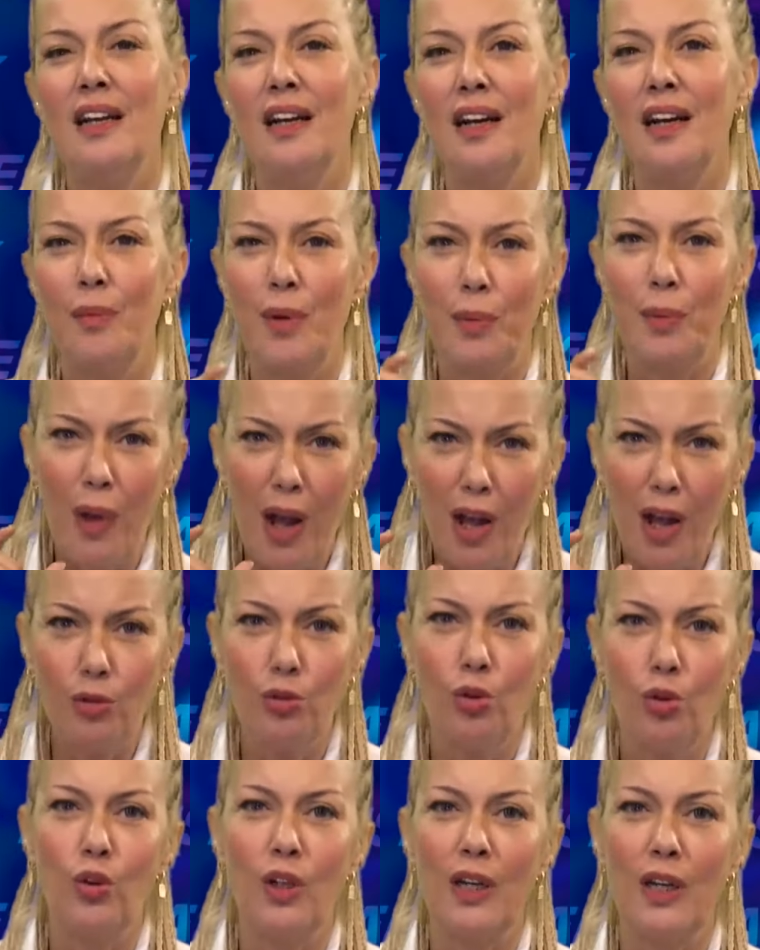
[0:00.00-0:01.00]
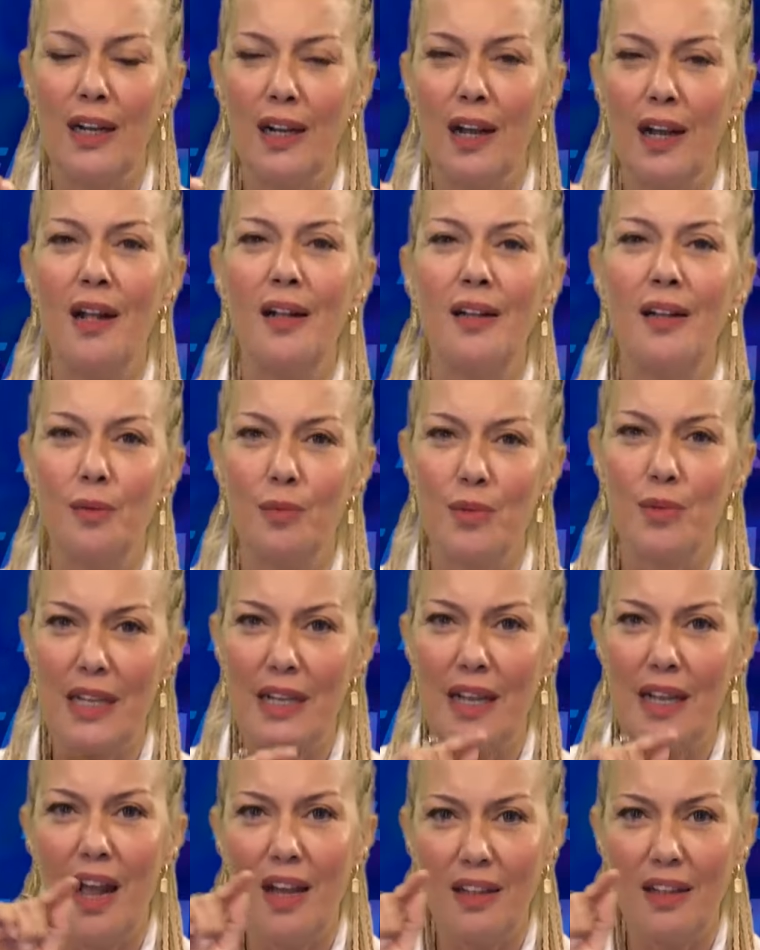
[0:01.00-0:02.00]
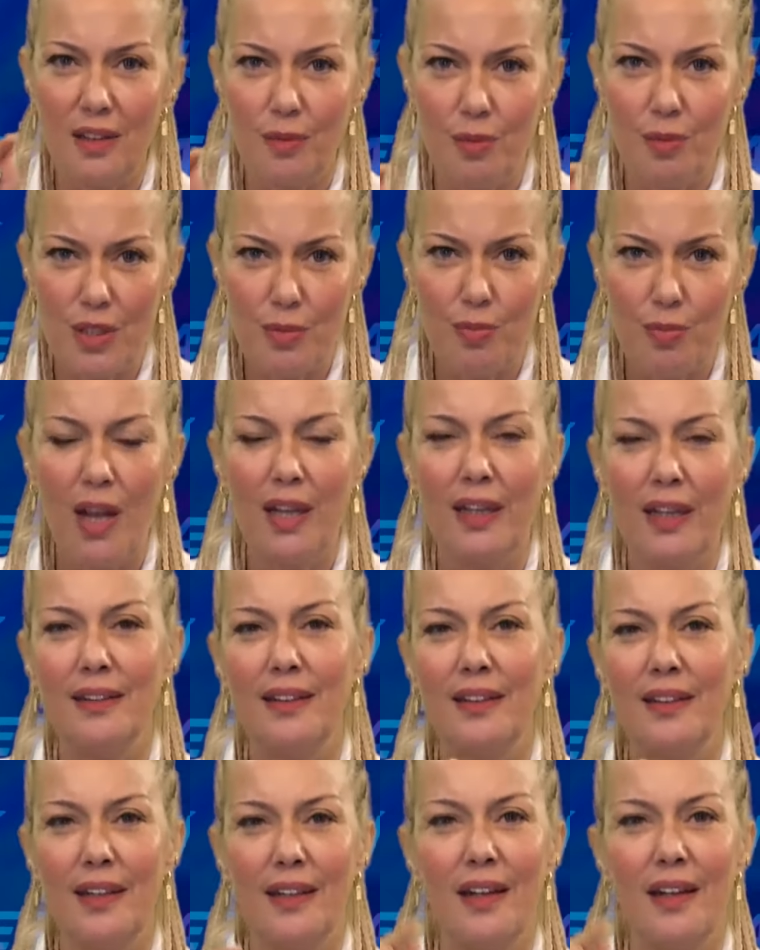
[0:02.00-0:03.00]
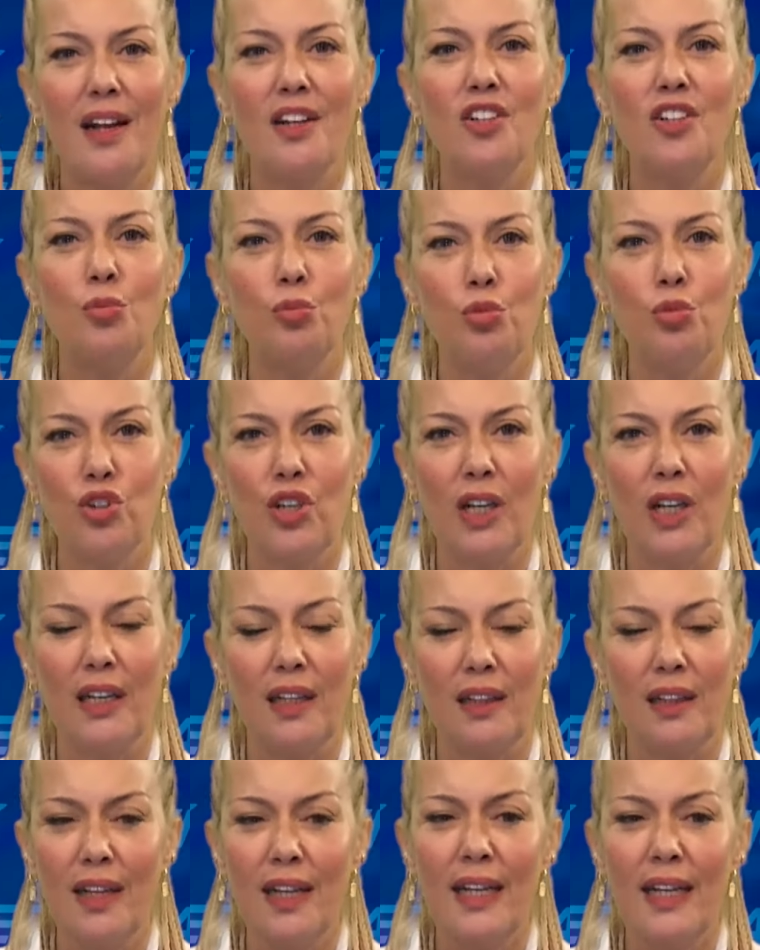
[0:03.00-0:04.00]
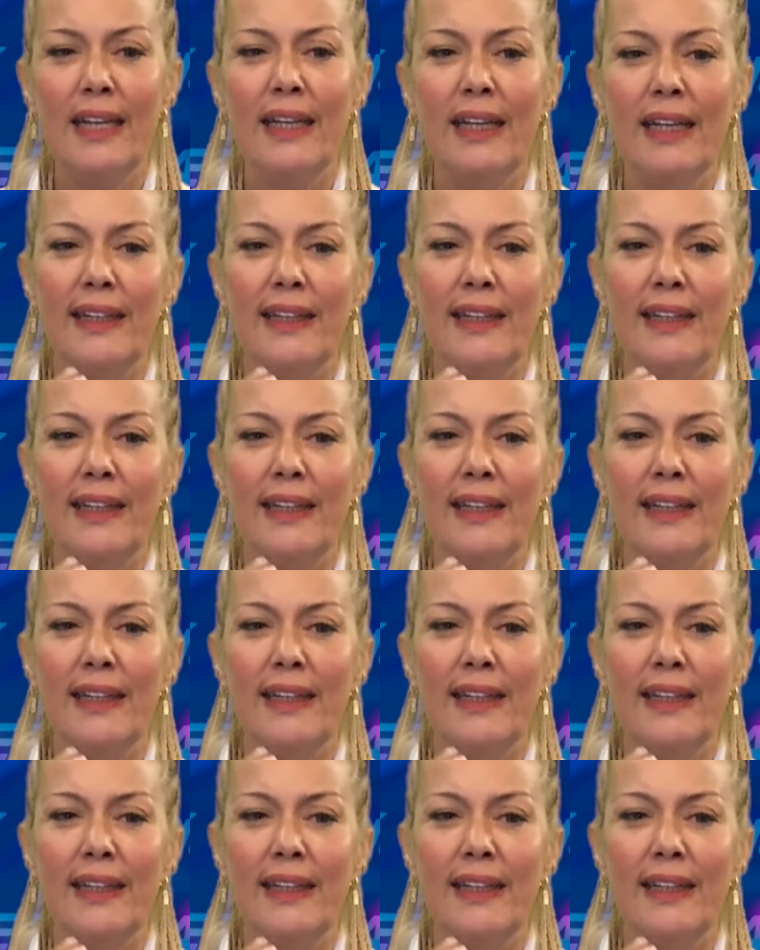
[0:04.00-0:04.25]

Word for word: Ama bağını olarak aldığımızda yaydığımız manyetik enerji bu şekilde.